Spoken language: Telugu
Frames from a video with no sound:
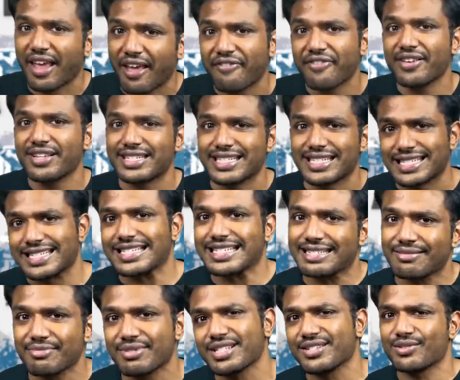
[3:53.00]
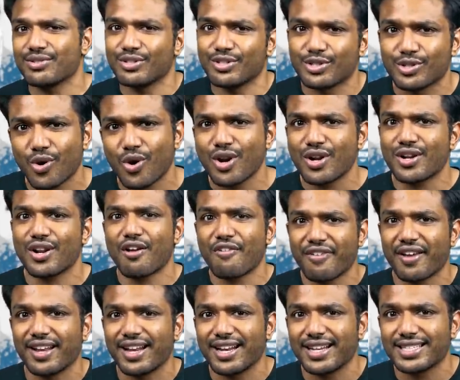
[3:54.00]
కెఫీన్ అంటే మీకు జోల్ట్ ఆఫ్
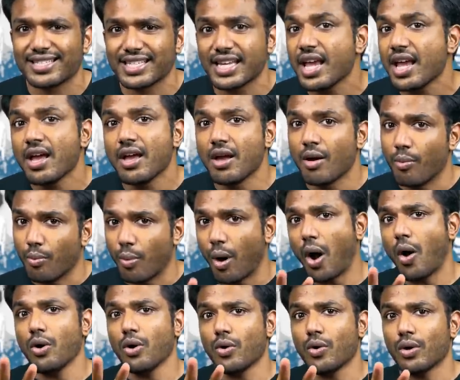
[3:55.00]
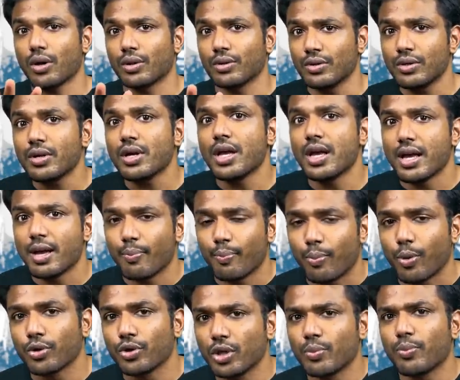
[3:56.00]
ఎనర్జీ మామూలుగా ఉండదు
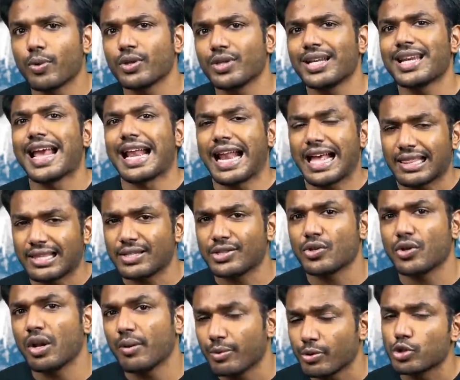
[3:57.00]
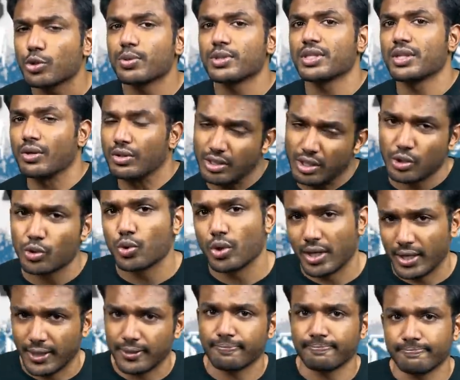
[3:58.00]
పొద్దున పొద్దున ఎలా తీసుకోవాలి మీకు చూపిస్తాను ఒకసారి చూడండి